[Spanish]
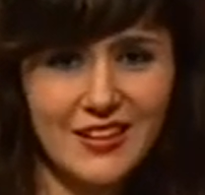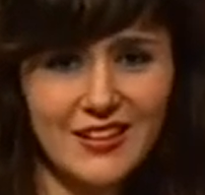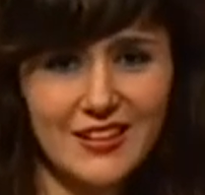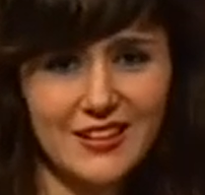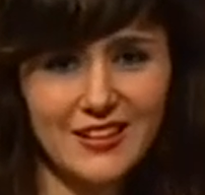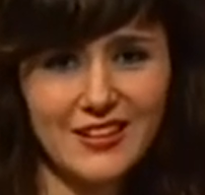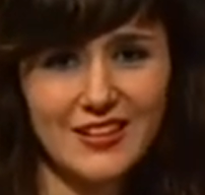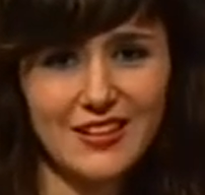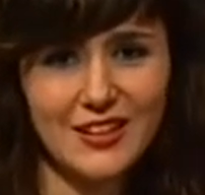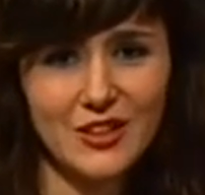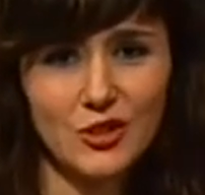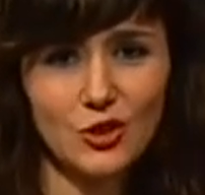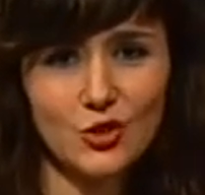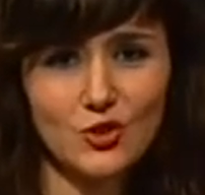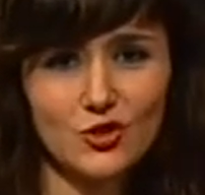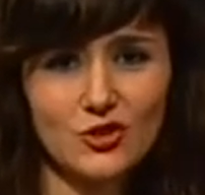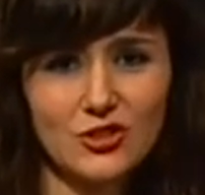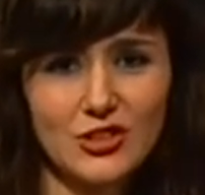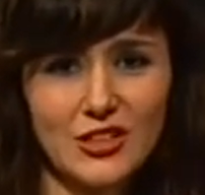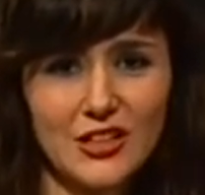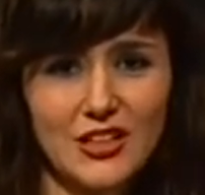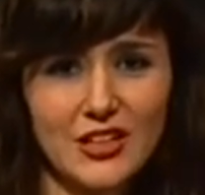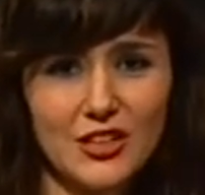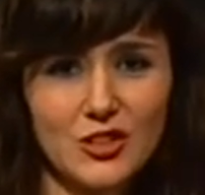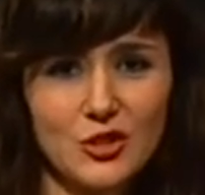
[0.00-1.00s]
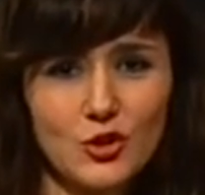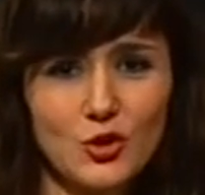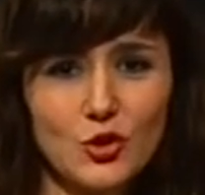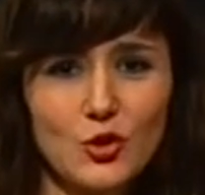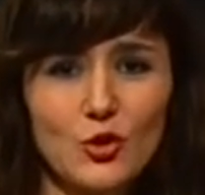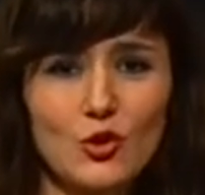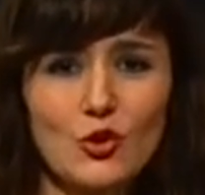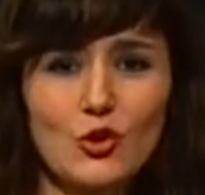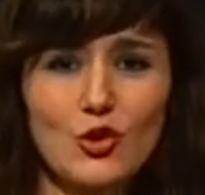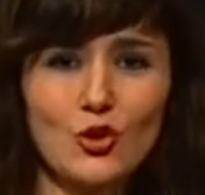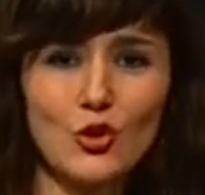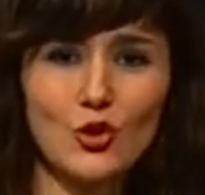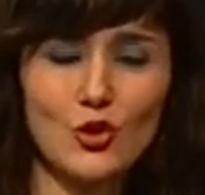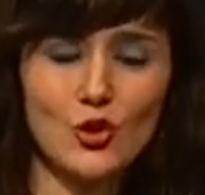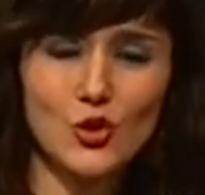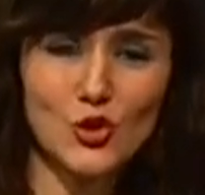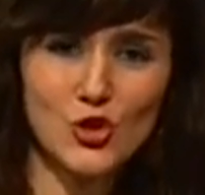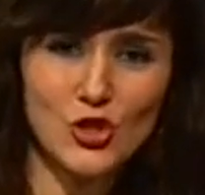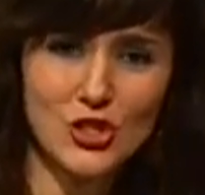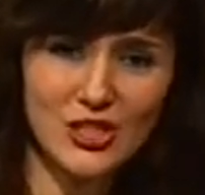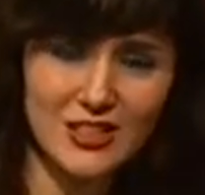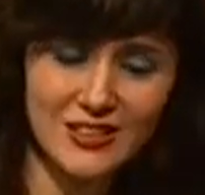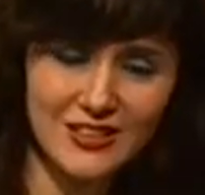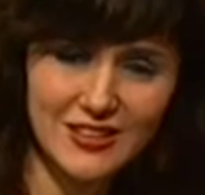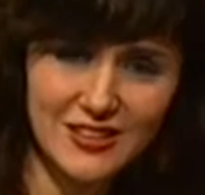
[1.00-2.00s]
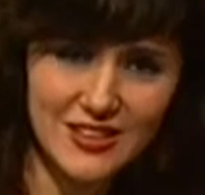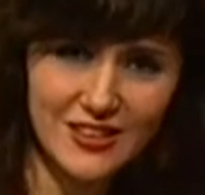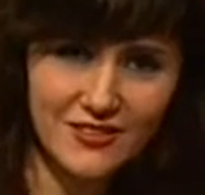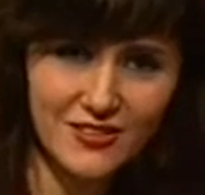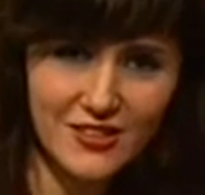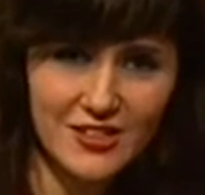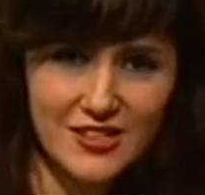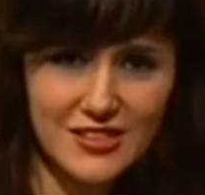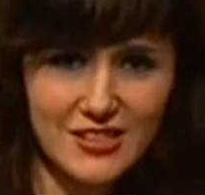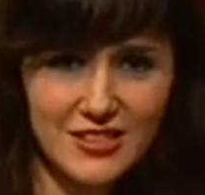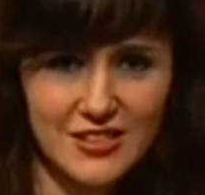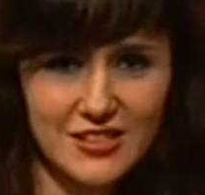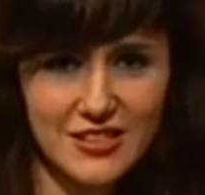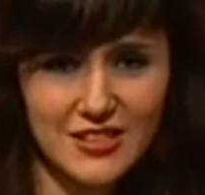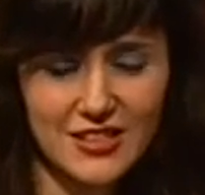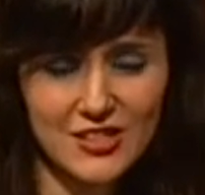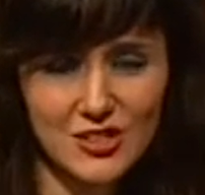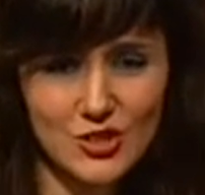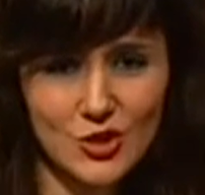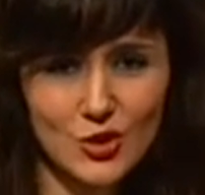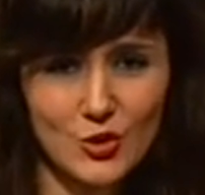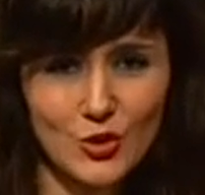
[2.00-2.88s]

de contar con dos entrevistas,